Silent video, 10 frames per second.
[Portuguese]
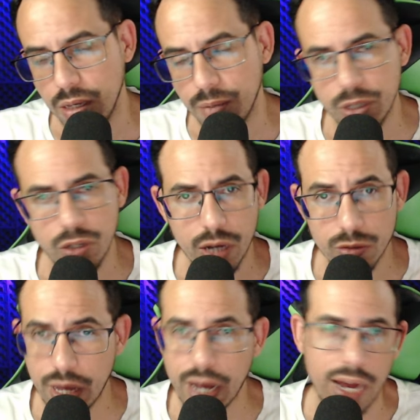para jogar no
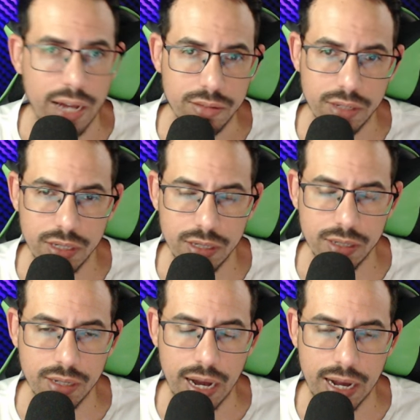teclado, né?
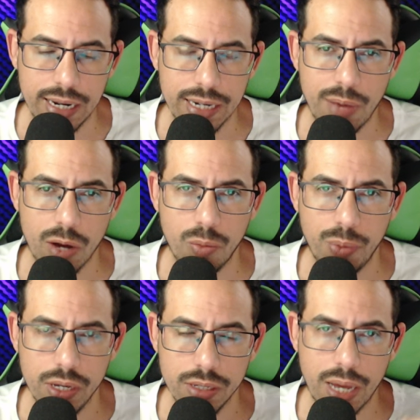A galera que me
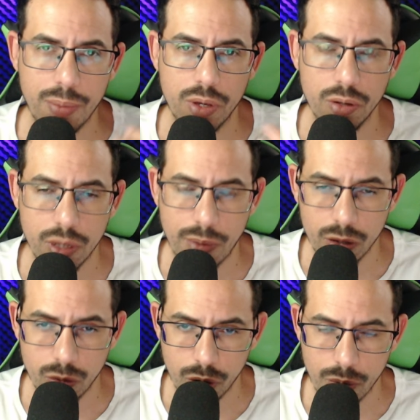acompanha aí sabe que eu
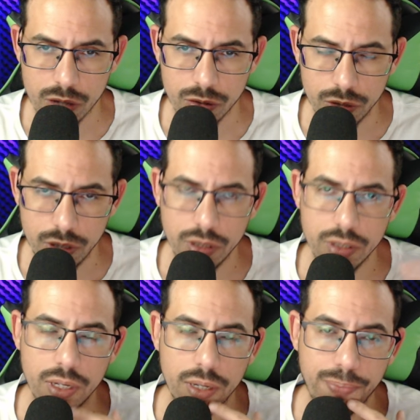trabalho com programações,
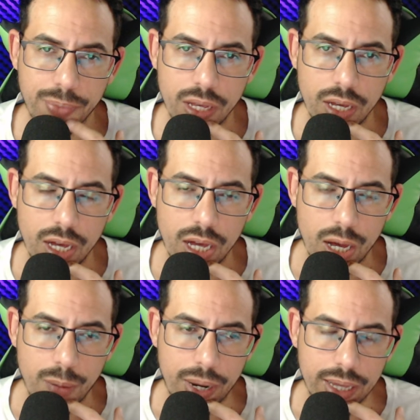né?
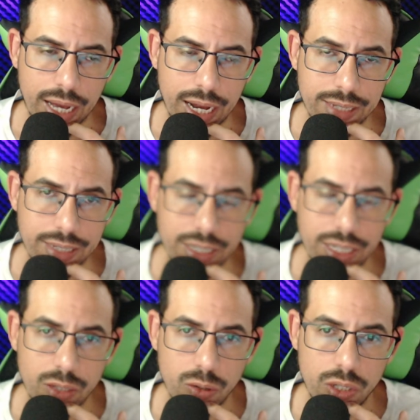Para teclados
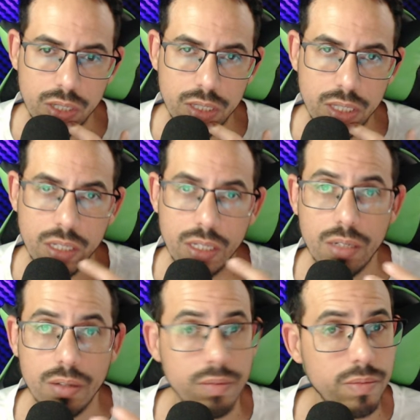arranjadores
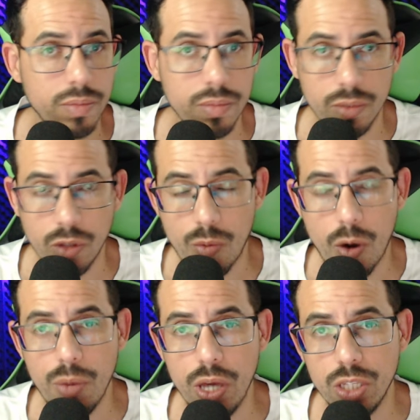e
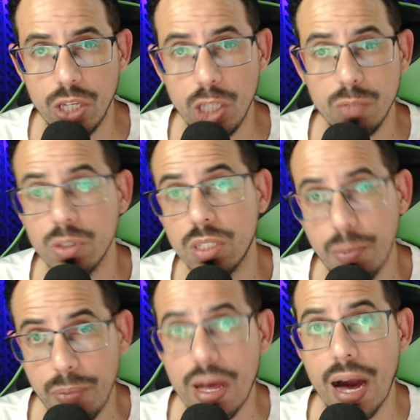normalmente ritmos
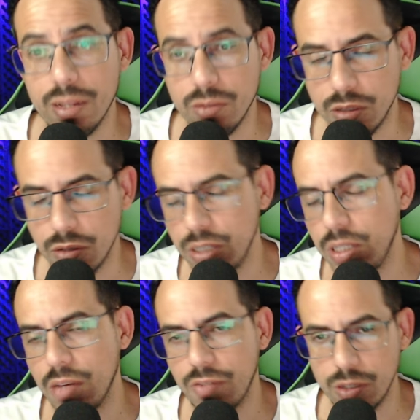sampleados. Então a gente
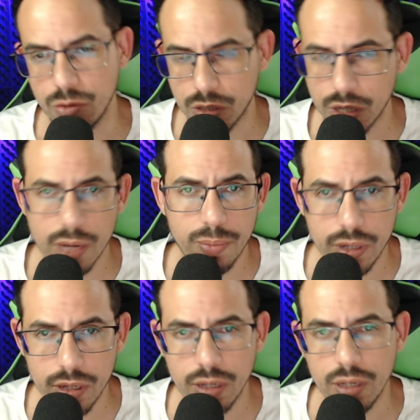tem que fazer o
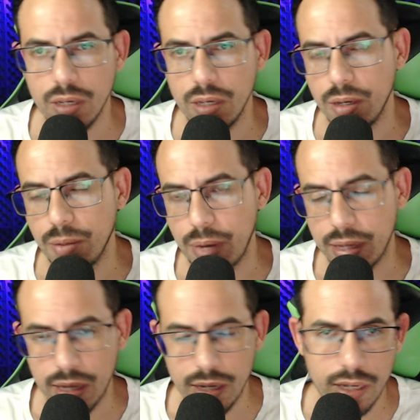sample,
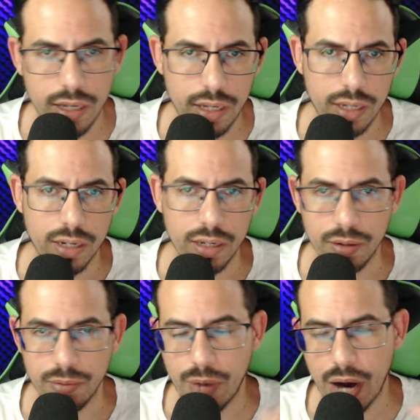bateria,
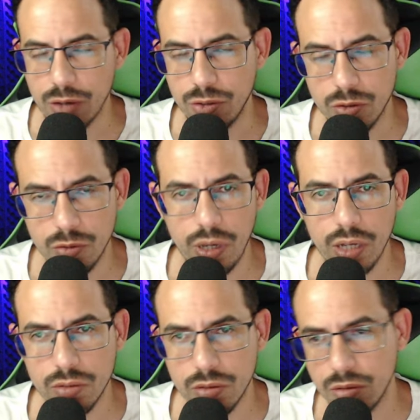baixo,
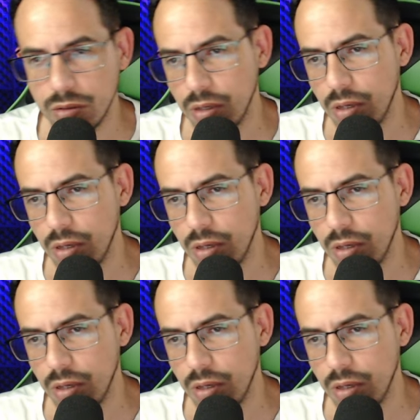instrumentos,